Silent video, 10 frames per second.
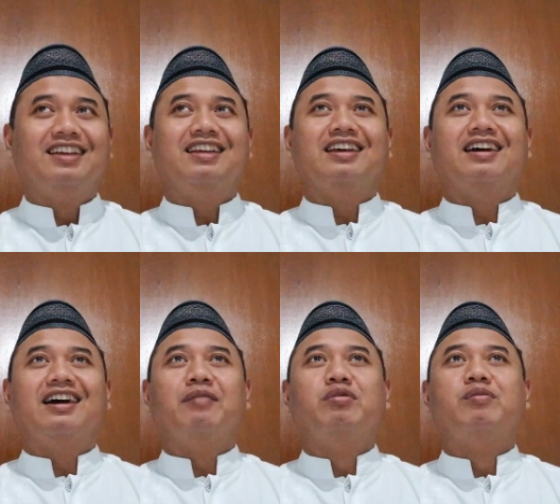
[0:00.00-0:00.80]

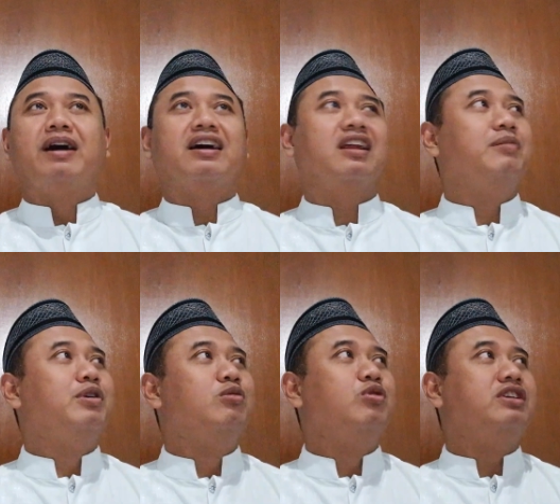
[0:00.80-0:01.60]
Abu Bakar Ibnu
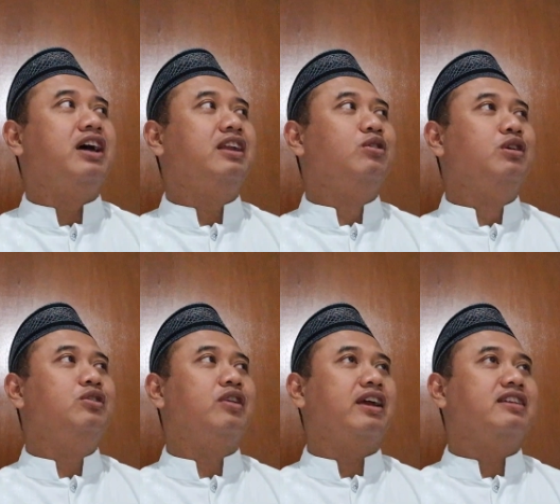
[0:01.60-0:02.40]
Mujahid dulu itu
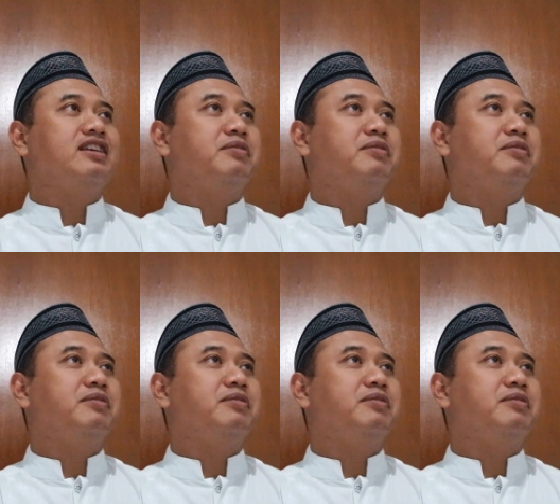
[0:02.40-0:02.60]
rek siapa?